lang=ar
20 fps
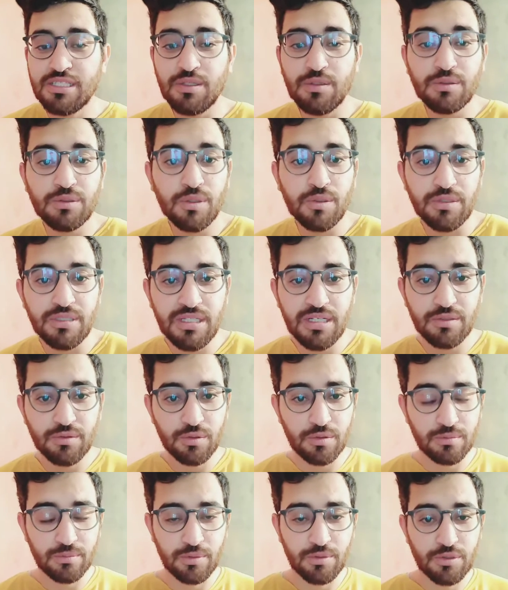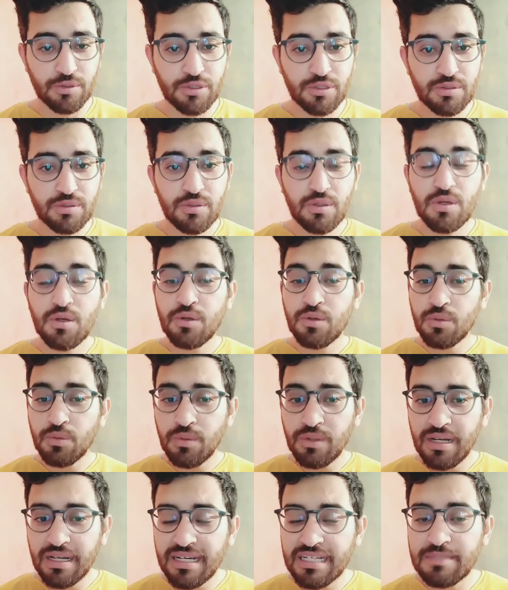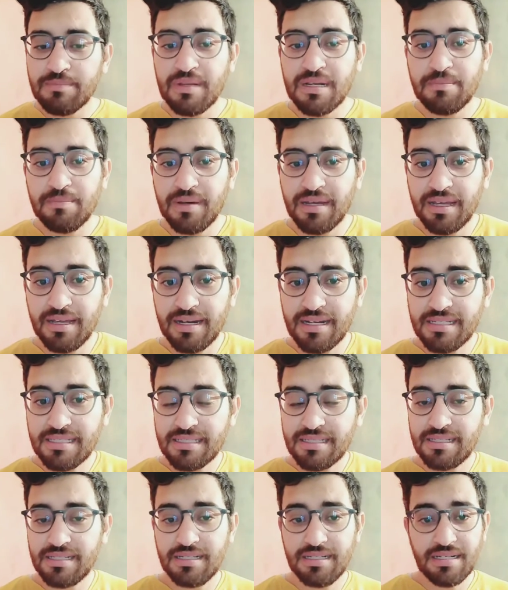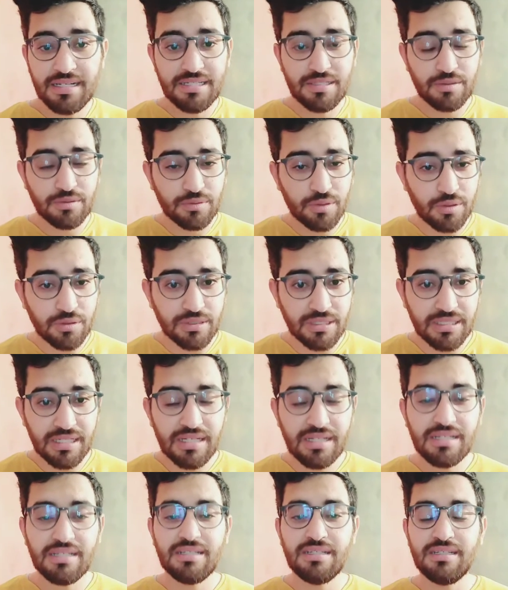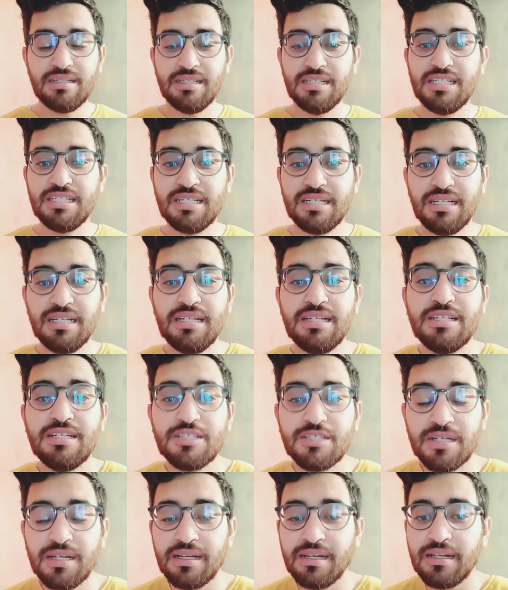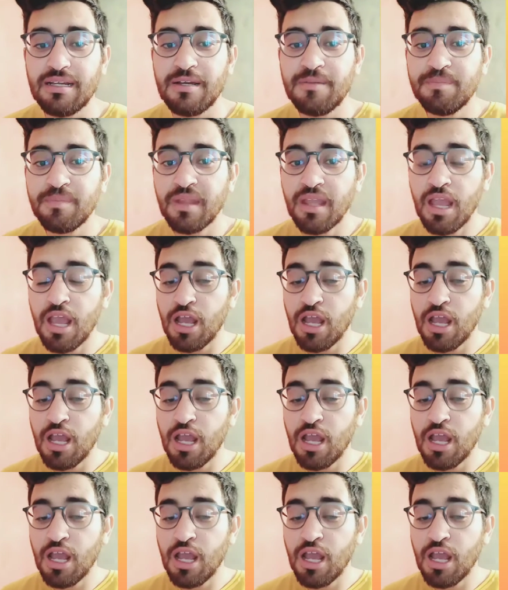شي اونتروتيان دومبوش ولا كتبريباري راسك لي زونتروتيان اللي جايين ان شاء الله